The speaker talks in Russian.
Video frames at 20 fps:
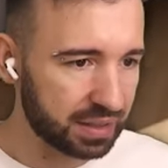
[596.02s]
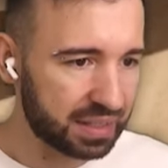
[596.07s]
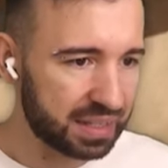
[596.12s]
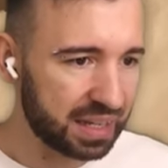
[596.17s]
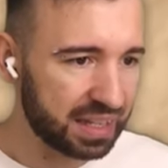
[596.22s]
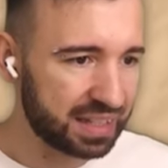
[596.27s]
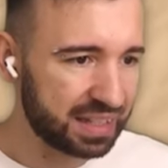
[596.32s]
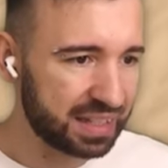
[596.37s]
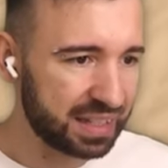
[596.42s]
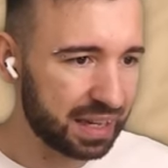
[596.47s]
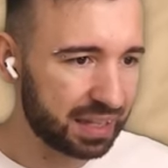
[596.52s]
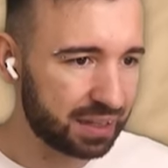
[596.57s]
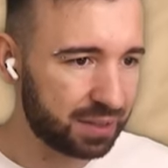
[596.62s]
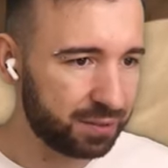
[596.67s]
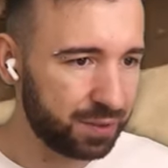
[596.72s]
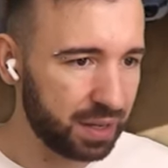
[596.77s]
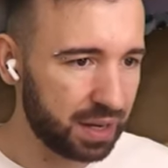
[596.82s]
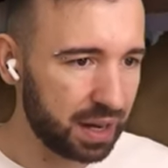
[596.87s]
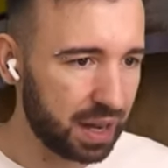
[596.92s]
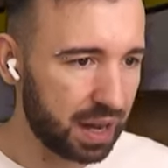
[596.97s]
здесь нет
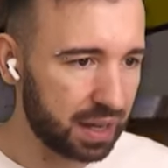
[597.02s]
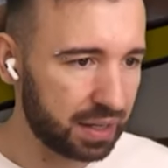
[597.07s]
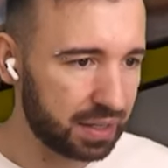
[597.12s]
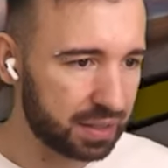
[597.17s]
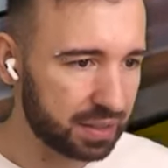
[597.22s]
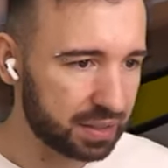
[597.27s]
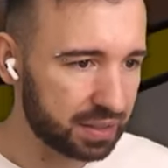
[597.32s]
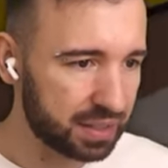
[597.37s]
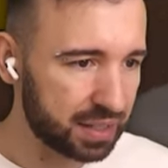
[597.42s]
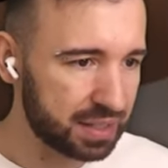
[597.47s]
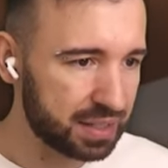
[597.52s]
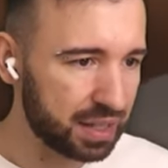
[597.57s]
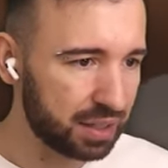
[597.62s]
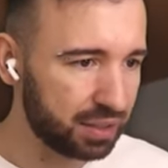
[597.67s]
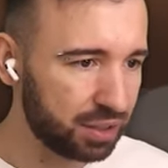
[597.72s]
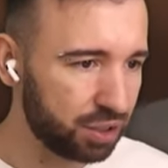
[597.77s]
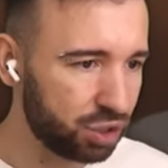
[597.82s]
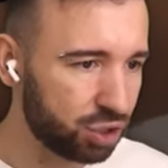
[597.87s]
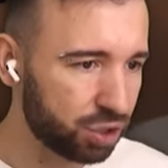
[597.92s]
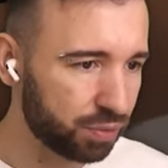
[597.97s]
дверей. Здесь
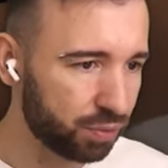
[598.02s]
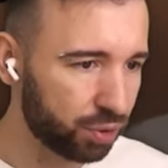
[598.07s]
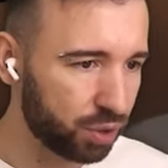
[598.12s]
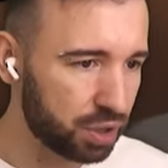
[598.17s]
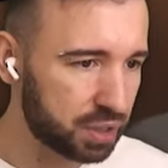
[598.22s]
нет ничего